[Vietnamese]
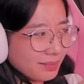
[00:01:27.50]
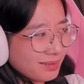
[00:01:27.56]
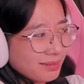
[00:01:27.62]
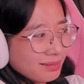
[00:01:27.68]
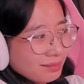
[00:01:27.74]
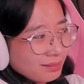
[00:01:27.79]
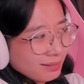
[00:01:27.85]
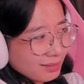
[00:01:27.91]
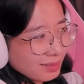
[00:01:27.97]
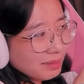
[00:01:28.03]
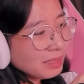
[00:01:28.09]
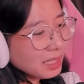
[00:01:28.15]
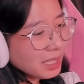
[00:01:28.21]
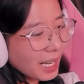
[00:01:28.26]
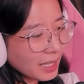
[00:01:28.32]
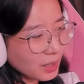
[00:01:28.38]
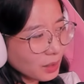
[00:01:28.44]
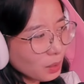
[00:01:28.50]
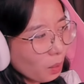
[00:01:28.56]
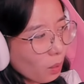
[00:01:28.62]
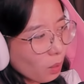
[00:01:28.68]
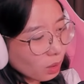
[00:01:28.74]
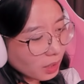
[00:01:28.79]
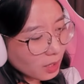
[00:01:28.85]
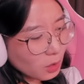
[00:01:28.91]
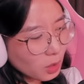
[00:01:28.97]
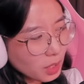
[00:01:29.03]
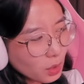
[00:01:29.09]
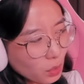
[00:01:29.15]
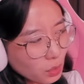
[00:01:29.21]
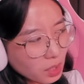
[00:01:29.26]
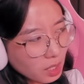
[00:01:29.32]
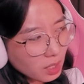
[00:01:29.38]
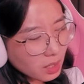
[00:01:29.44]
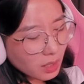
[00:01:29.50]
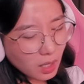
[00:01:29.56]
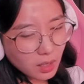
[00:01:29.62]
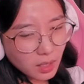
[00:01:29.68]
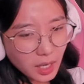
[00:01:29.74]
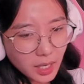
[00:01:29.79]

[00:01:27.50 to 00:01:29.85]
cái này đùa kiểu cái du duyên cực